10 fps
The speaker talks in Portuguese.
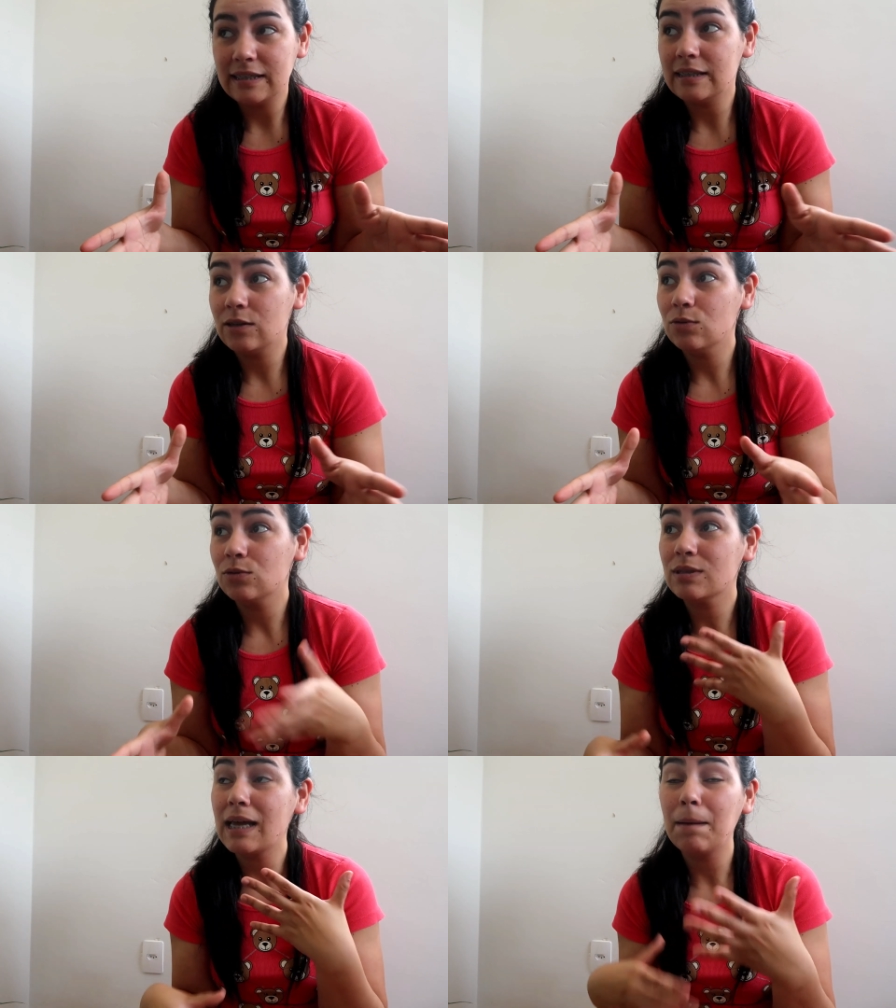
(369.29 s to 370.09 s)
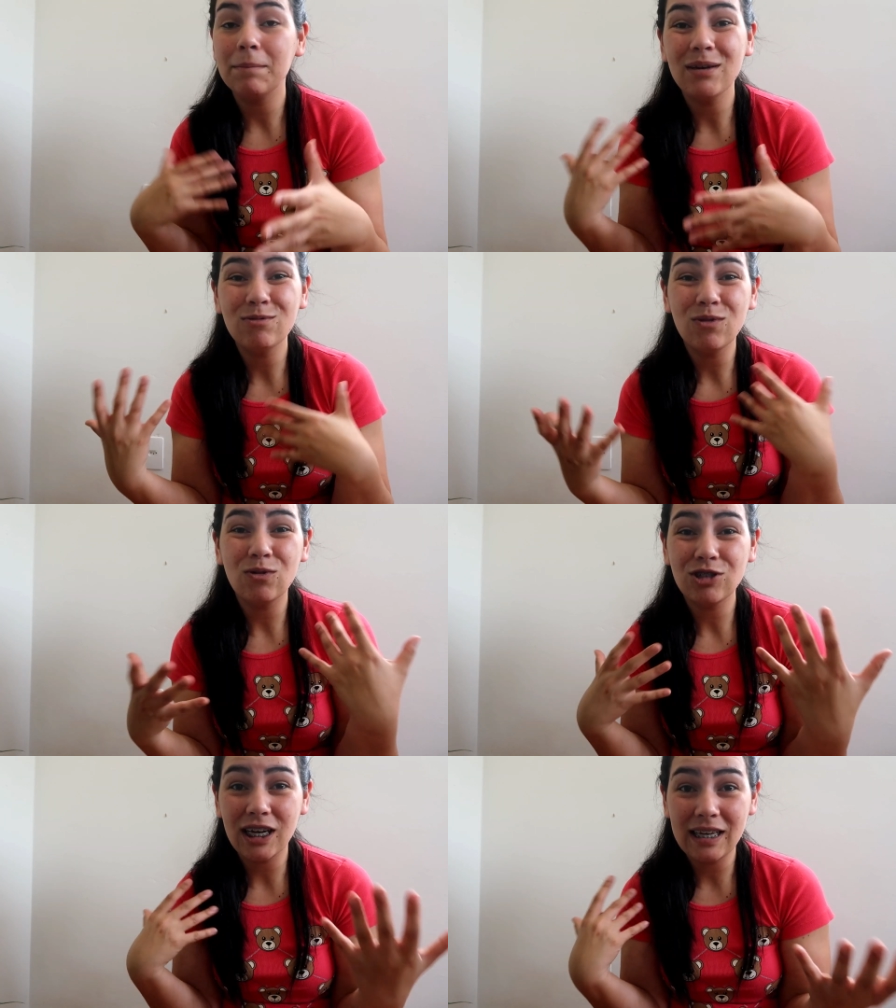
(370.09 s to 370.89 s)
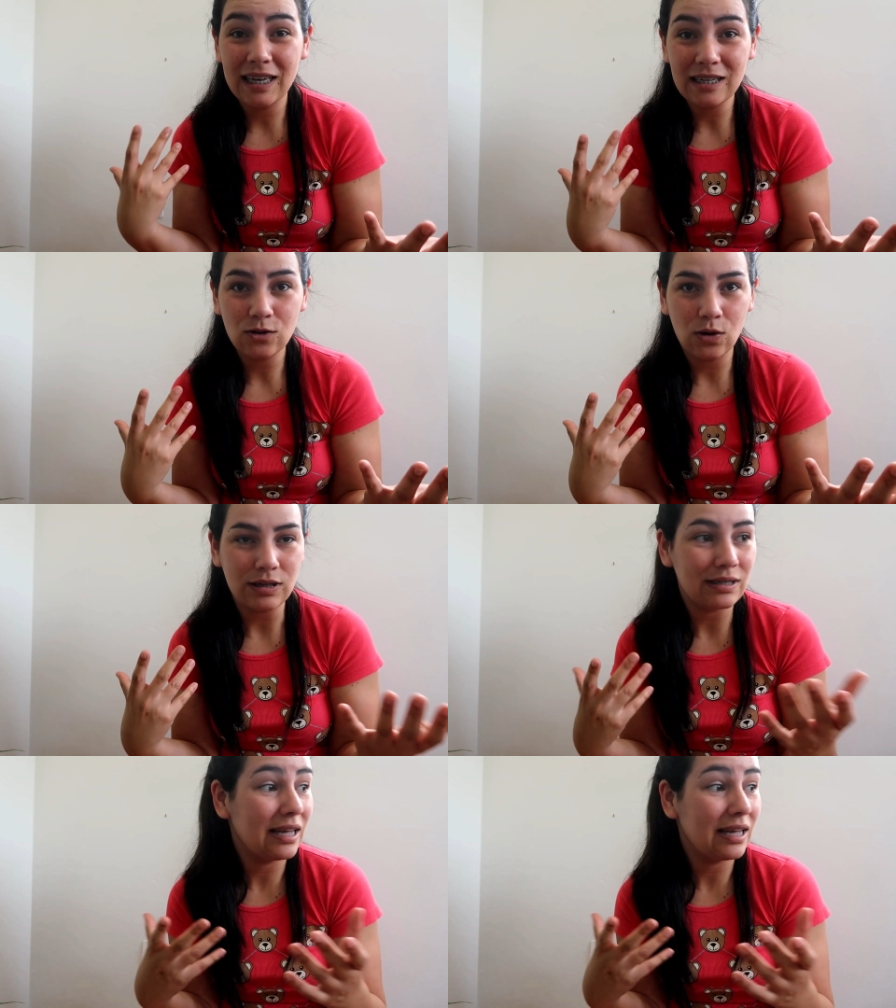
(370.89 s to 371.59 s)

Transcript: então eu não sabia onde é que ia as coisas.